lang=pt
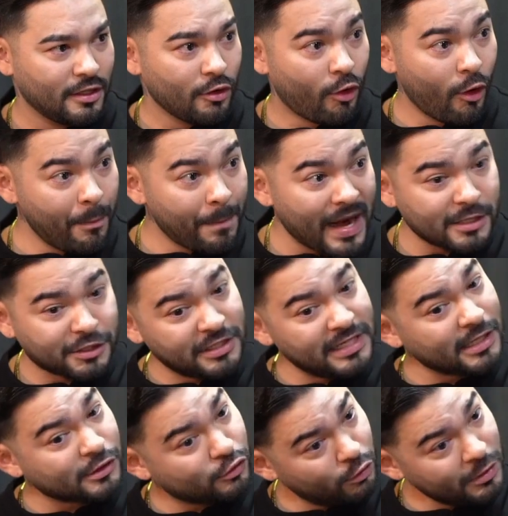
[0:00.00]
Compartilhe
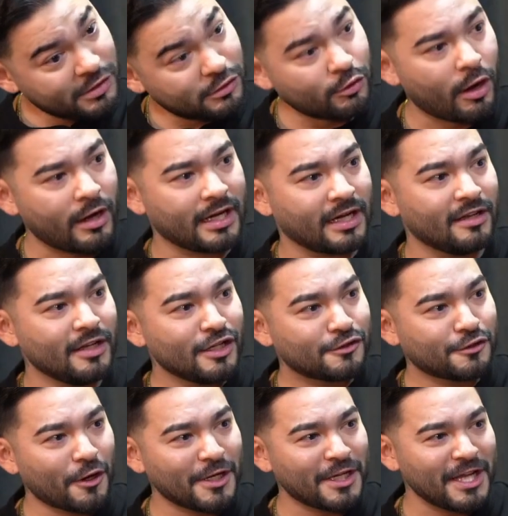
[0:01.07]
a sua história.
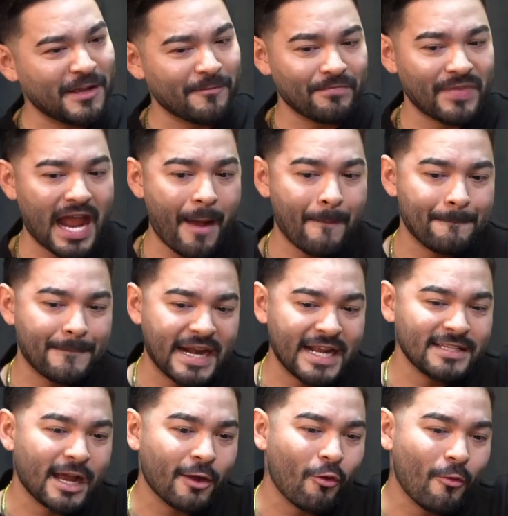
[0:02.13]
Só que
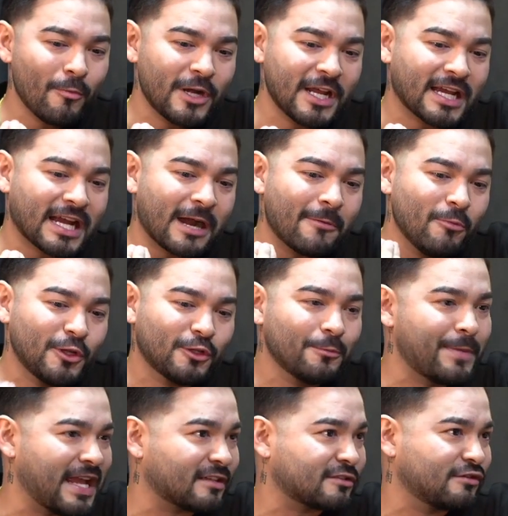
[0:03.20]
aprenda a comunicar muito
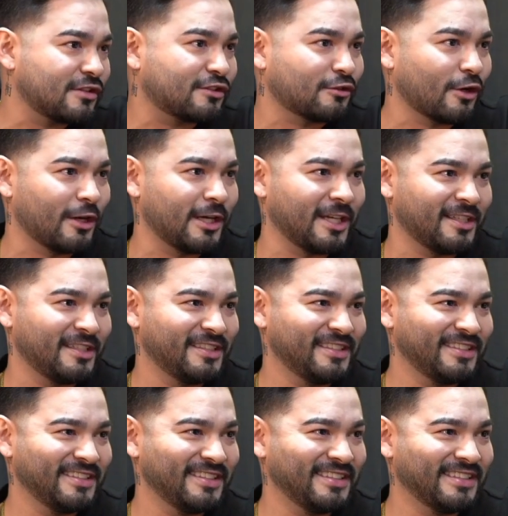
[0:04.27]
bem a sua história.
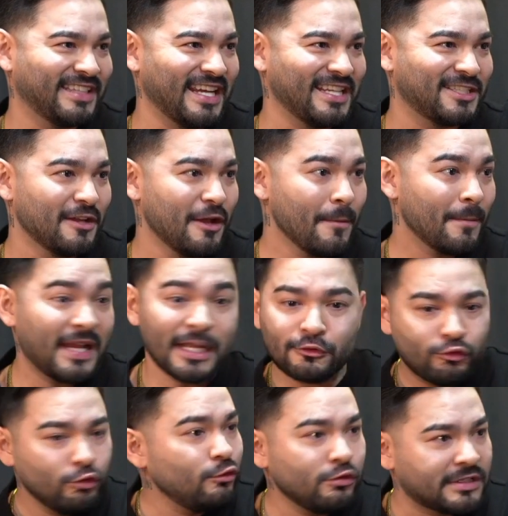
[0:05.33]
Entende? Porque
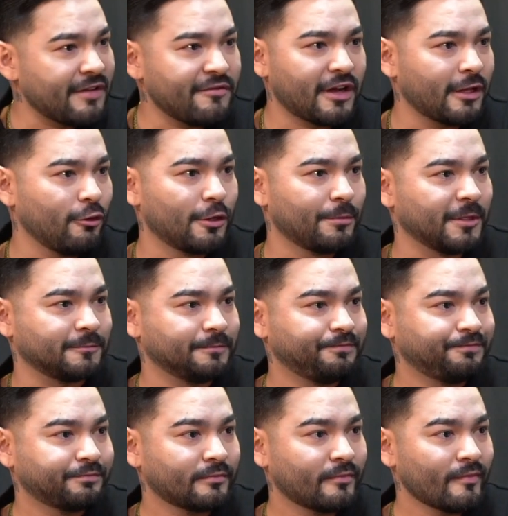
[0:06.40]
tudo tem valor, mano.
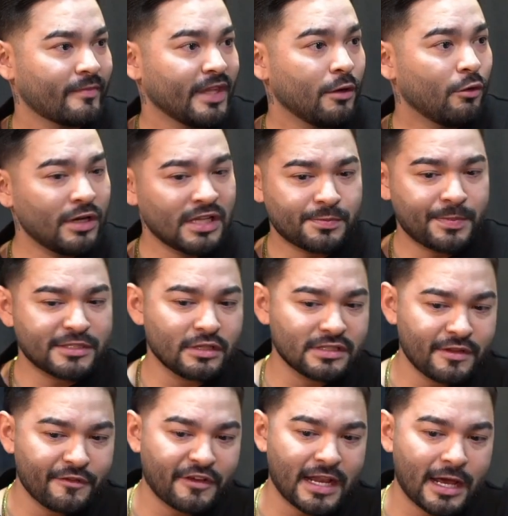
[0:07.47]
Quando as pessoas
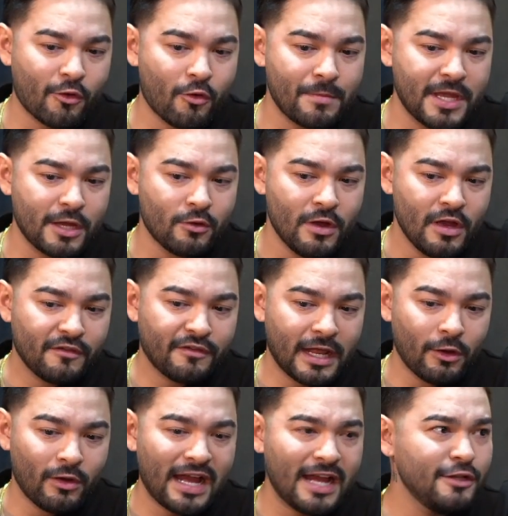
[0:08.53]
vêm falar comigo,
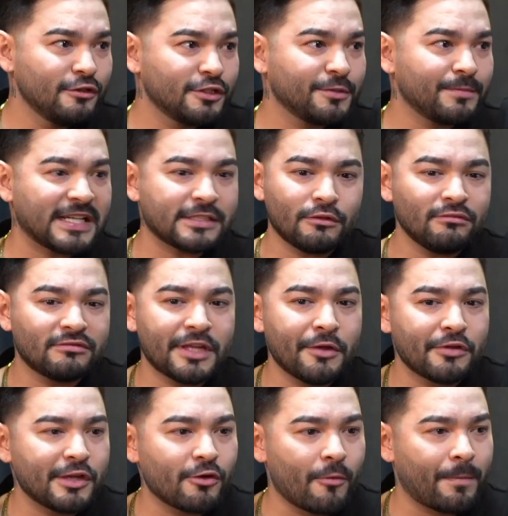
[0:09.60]
falam, ah, Yudi, mas eu não tenho
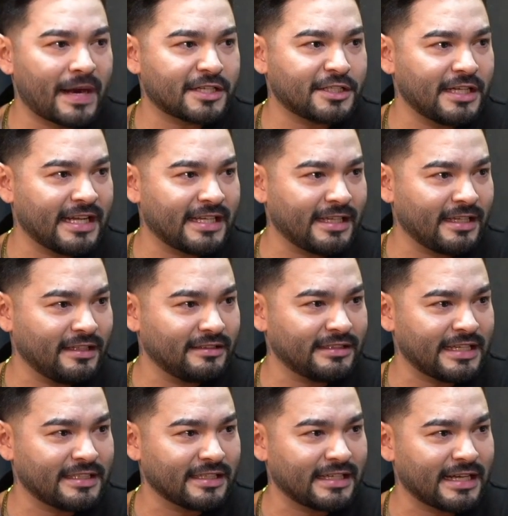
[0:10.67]
o que compartilhar na,
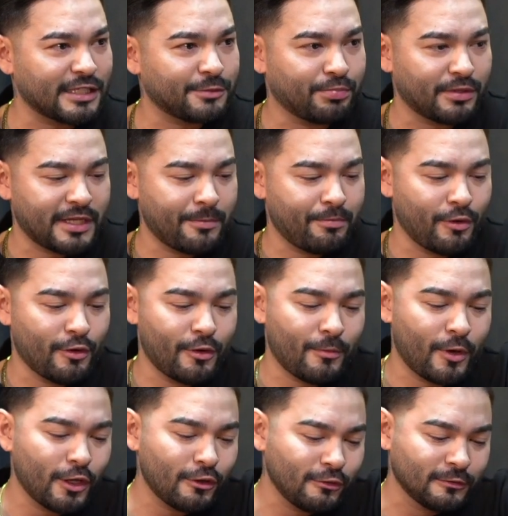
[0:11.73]
na internet, porque, Bom. pô, eu
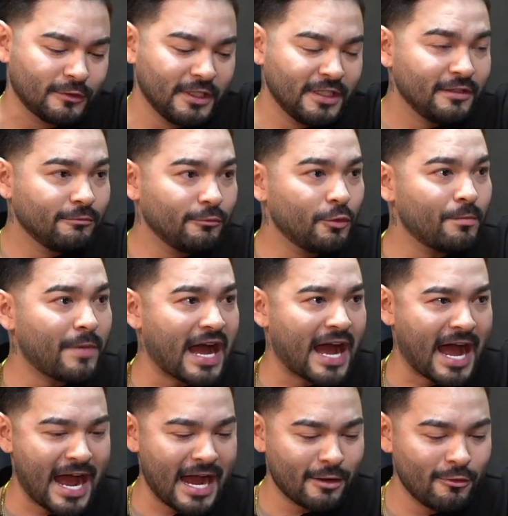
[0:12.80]
moro num
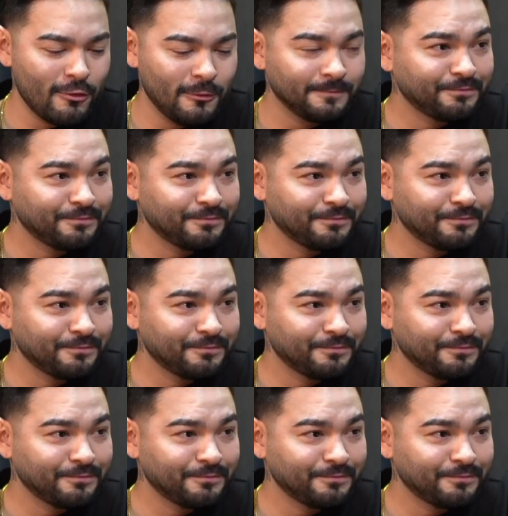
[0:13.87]
barraco,